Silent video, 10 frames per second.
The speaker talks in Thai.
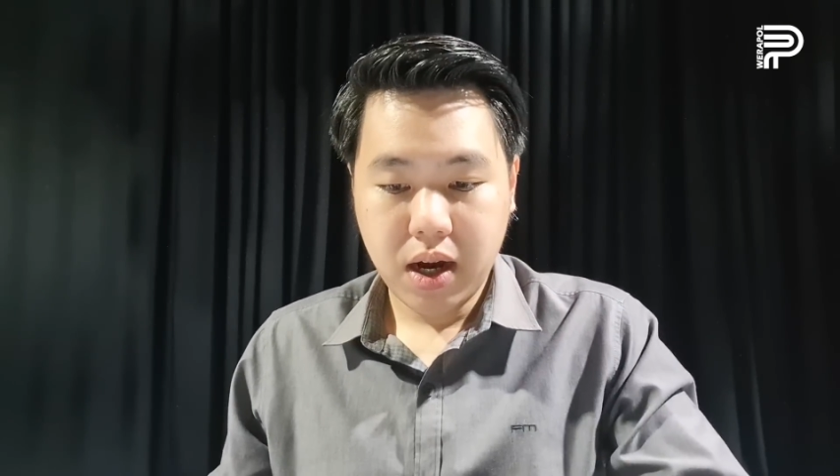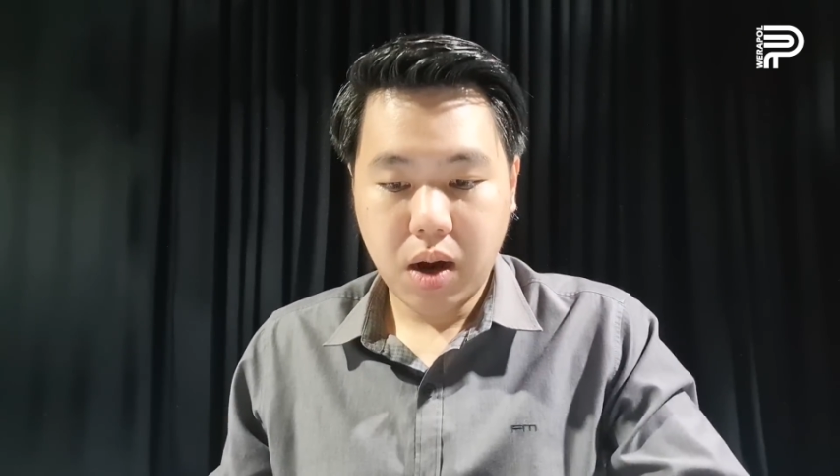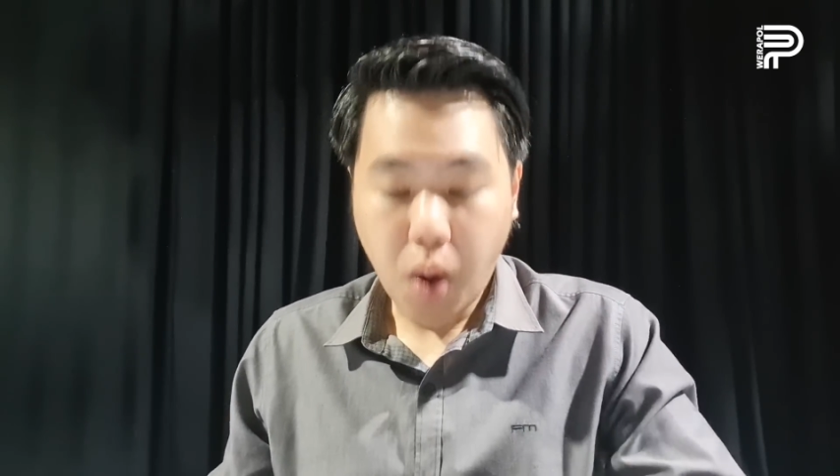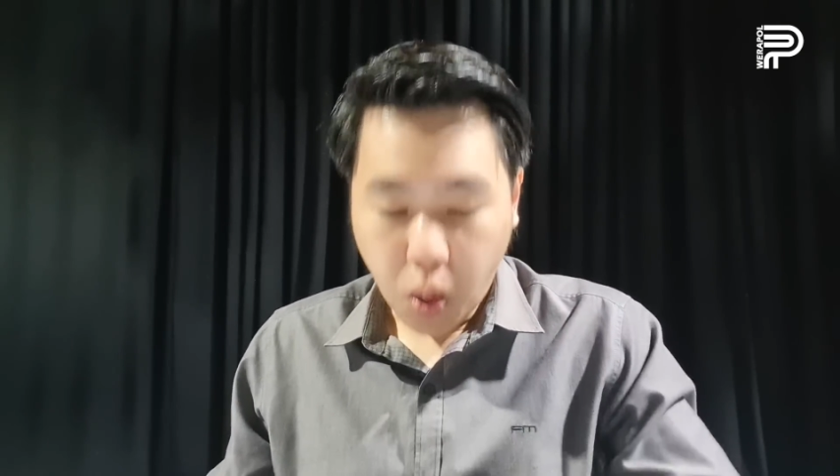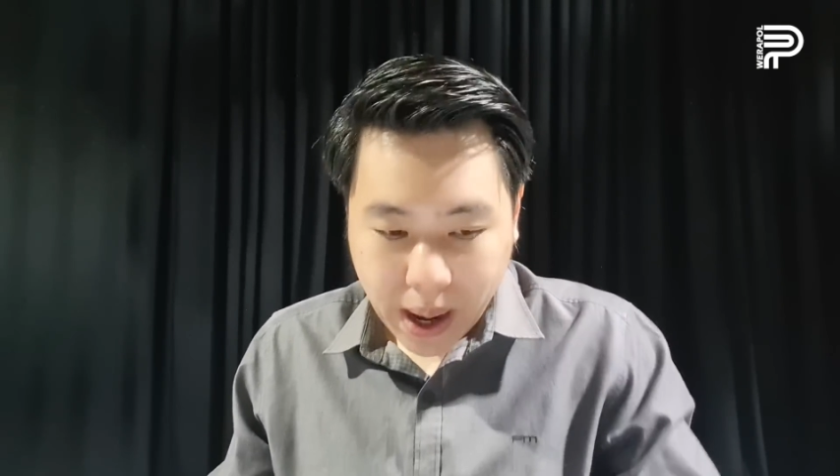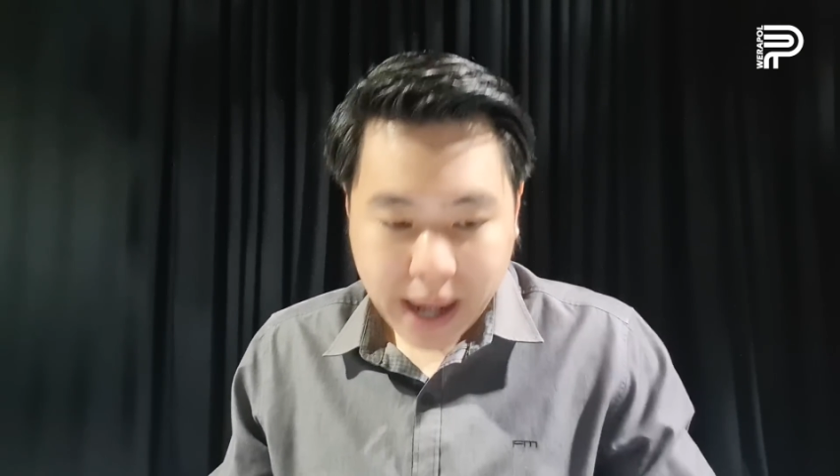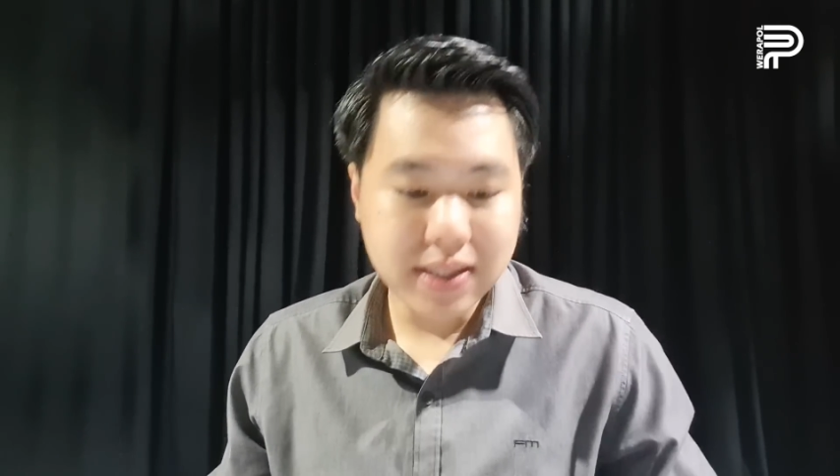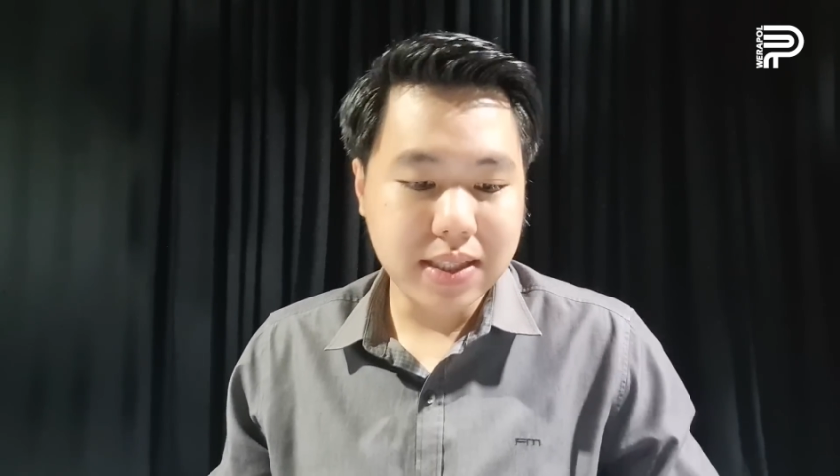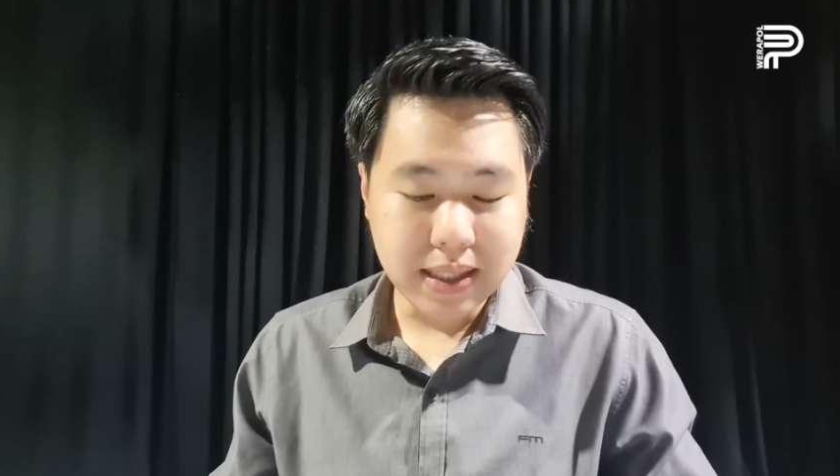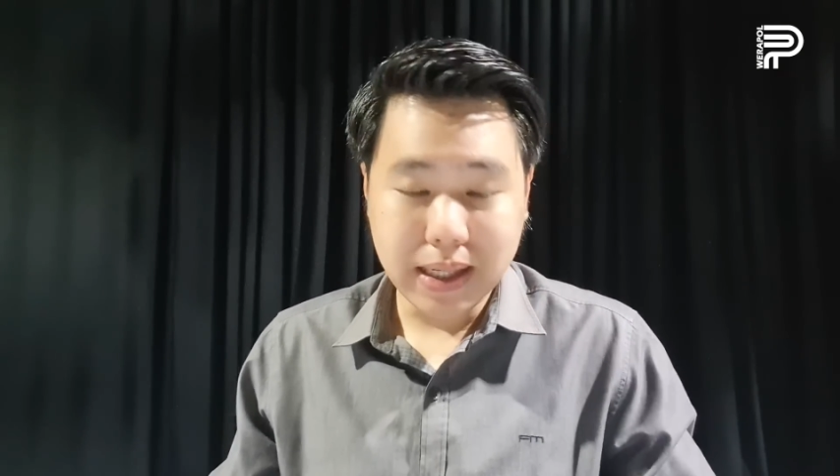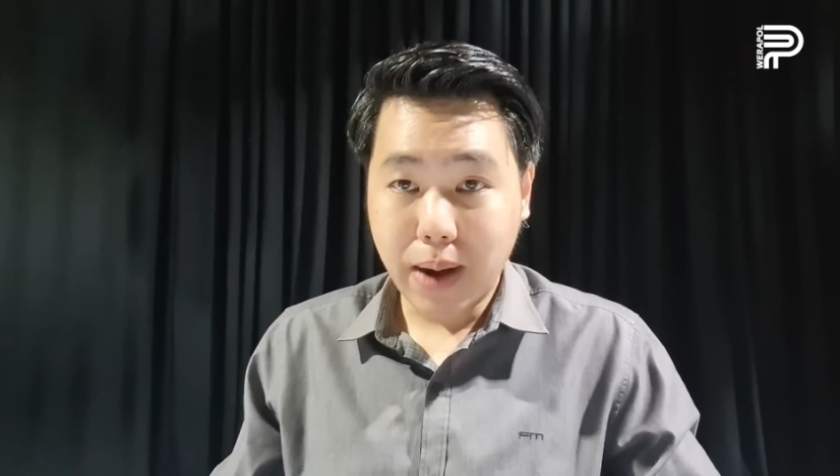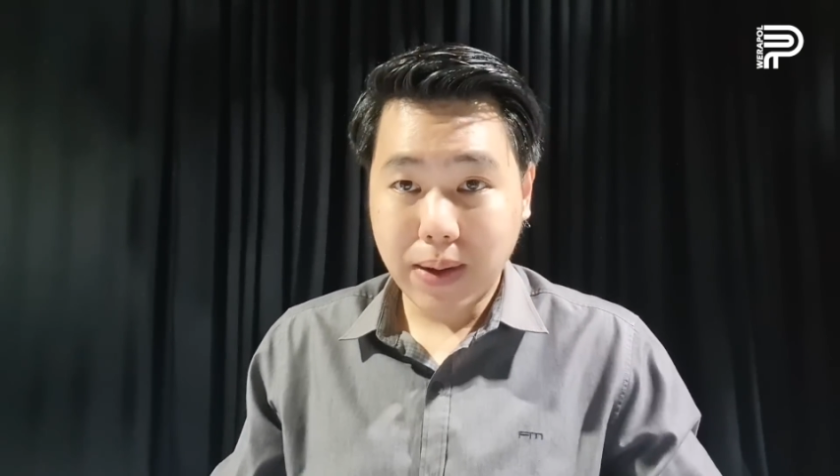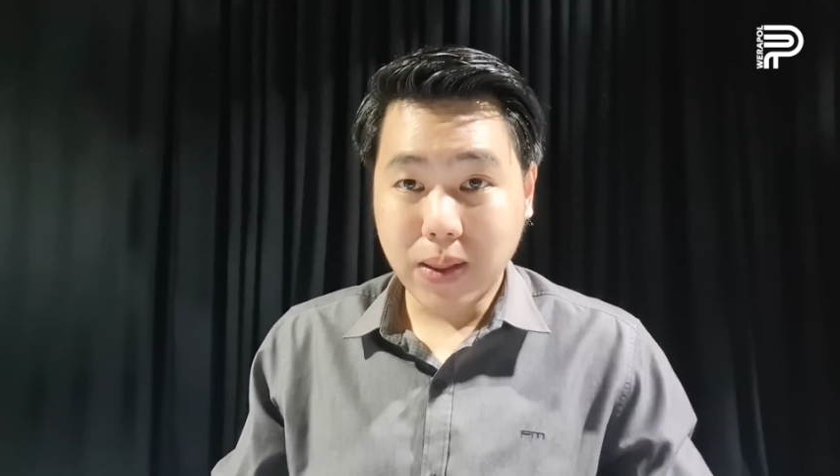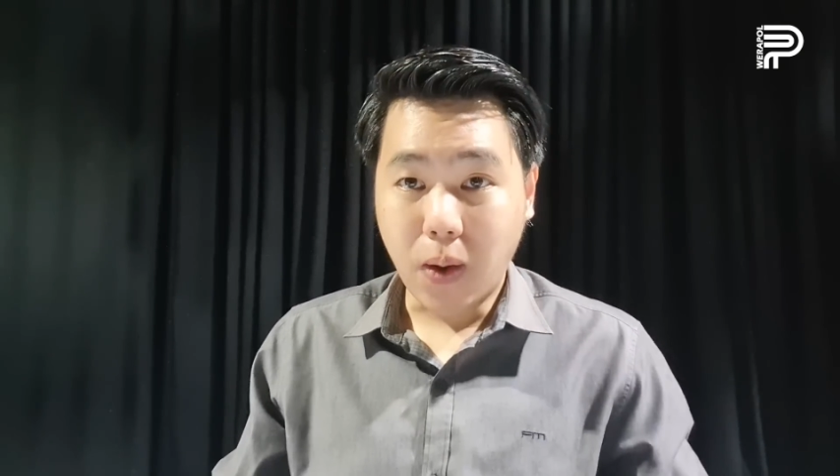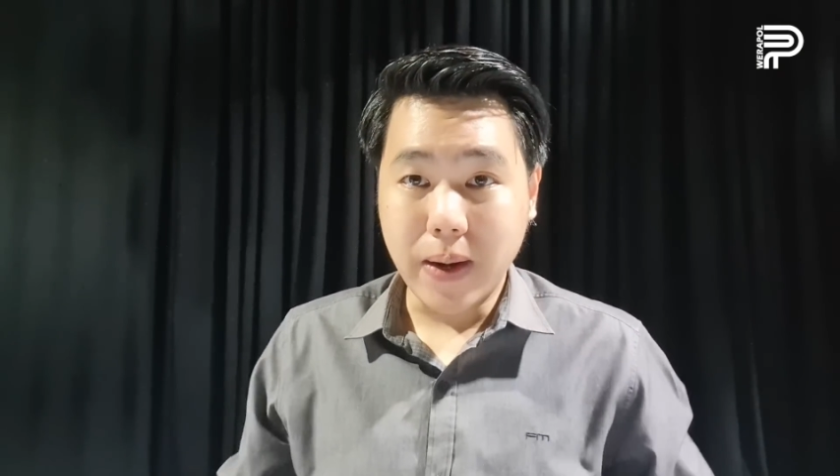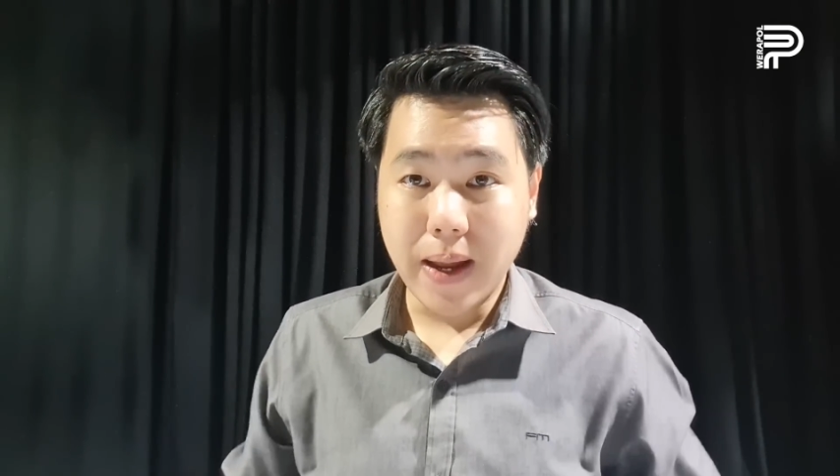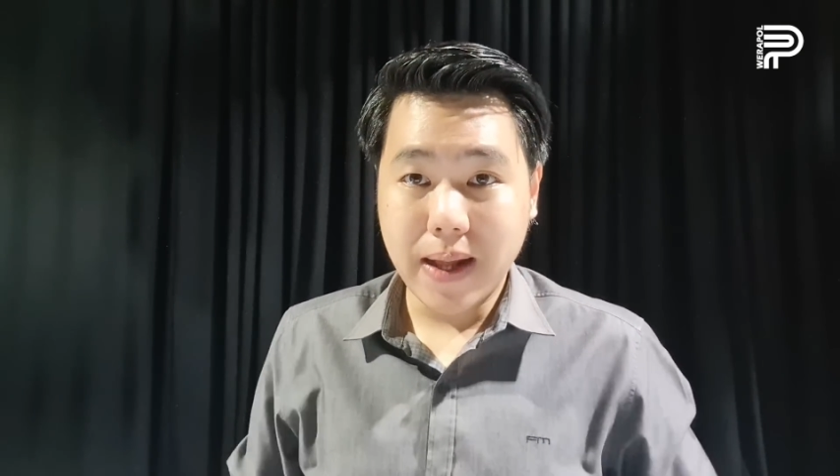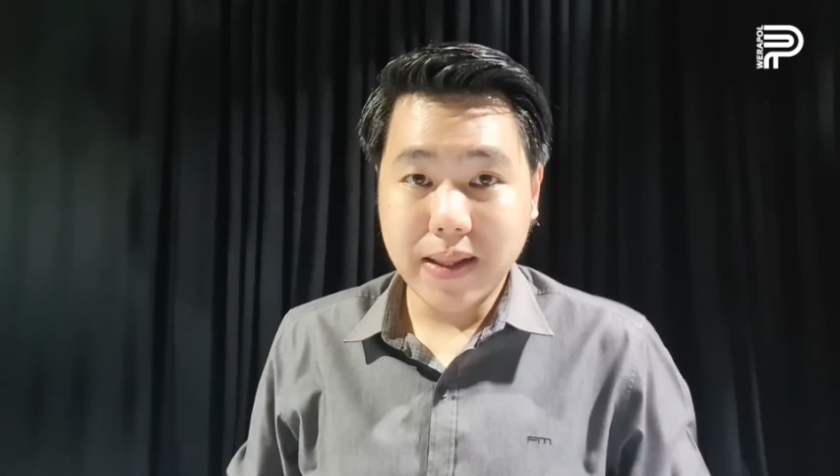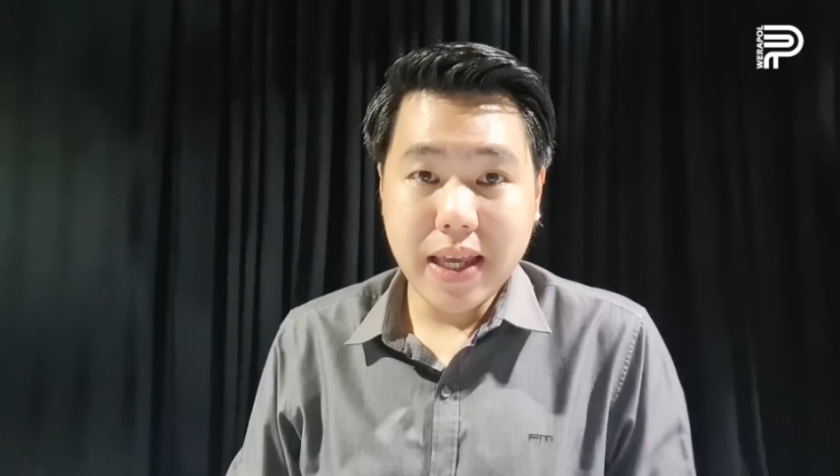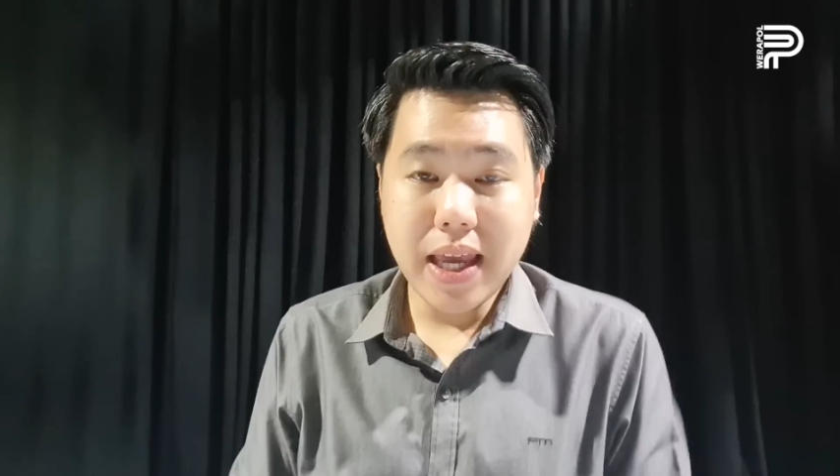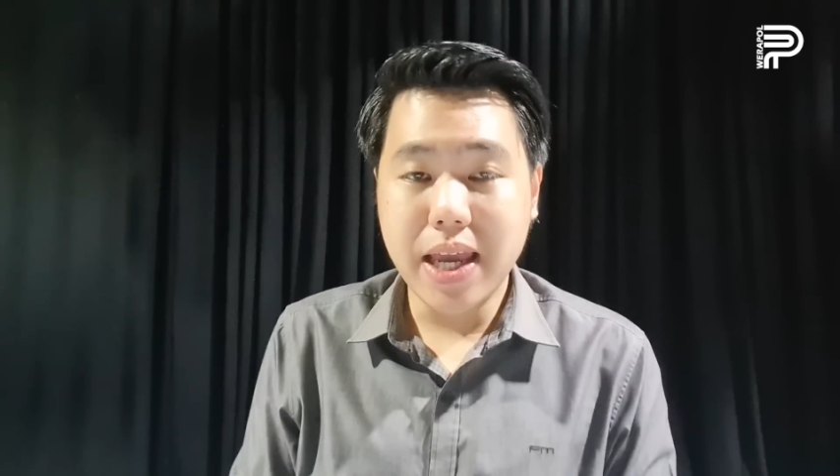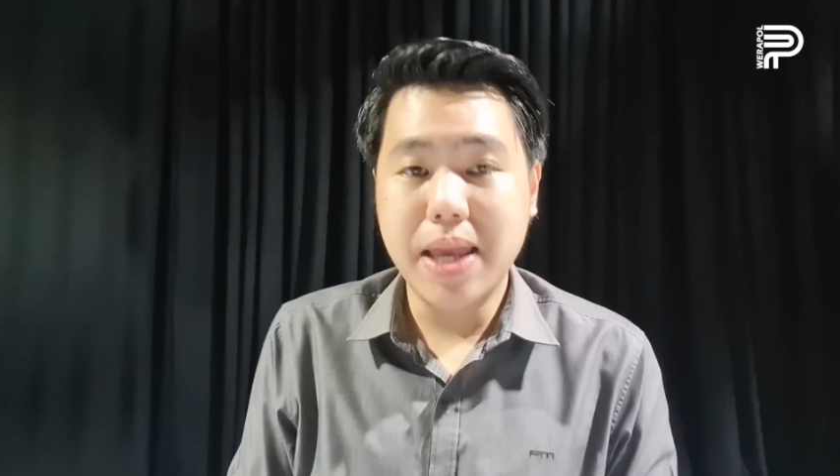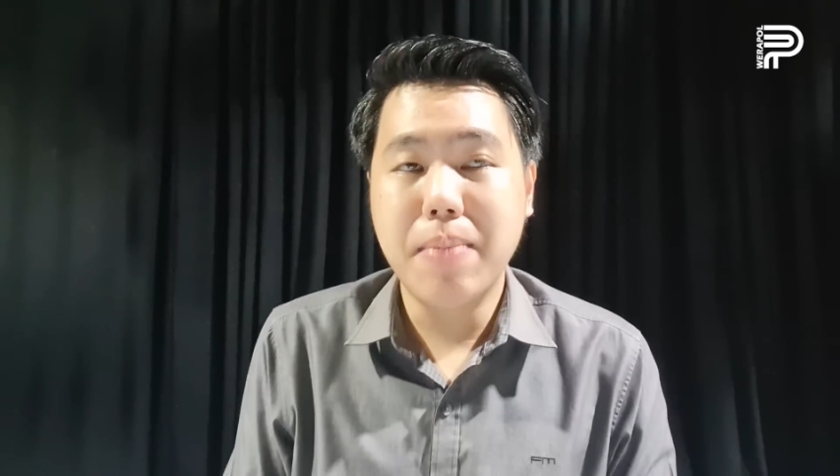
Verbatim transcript: เขาบอกว่าจริงๆแล้วนะตอนนี้ที่